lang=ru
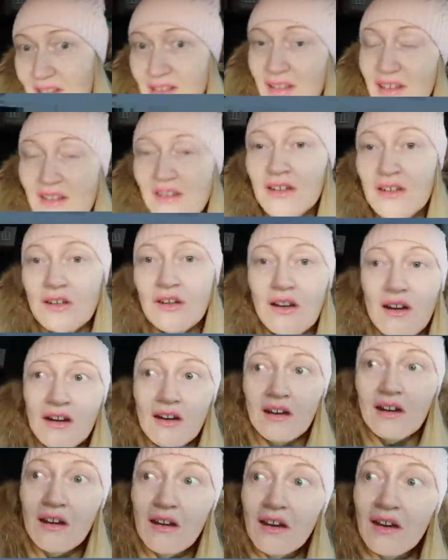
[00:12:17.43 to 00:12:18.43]
Ну да,
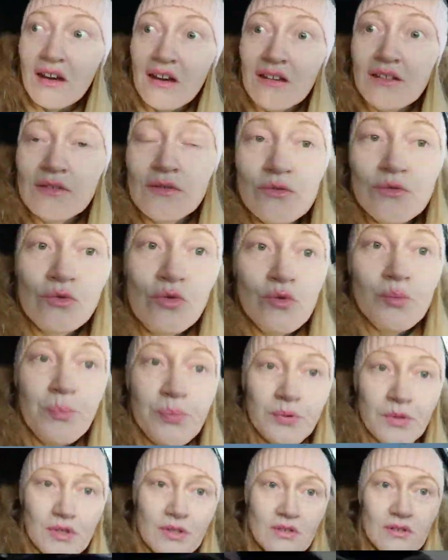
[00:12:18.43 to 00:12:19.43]
ага, странно, почему тупик.
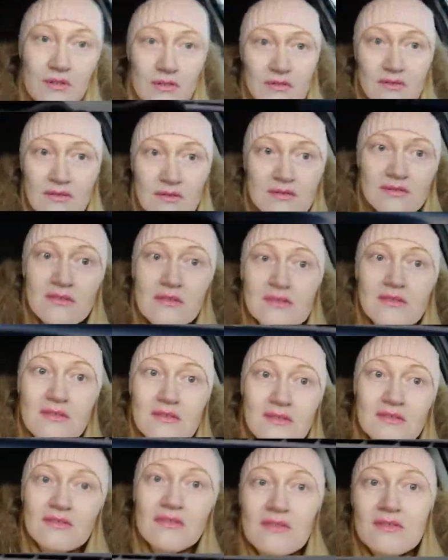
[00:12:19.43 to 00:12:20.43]
Проездной?
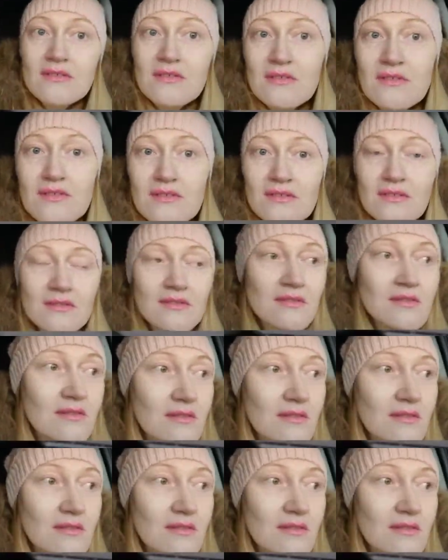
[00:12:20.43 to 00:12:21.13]
По машинка у нас.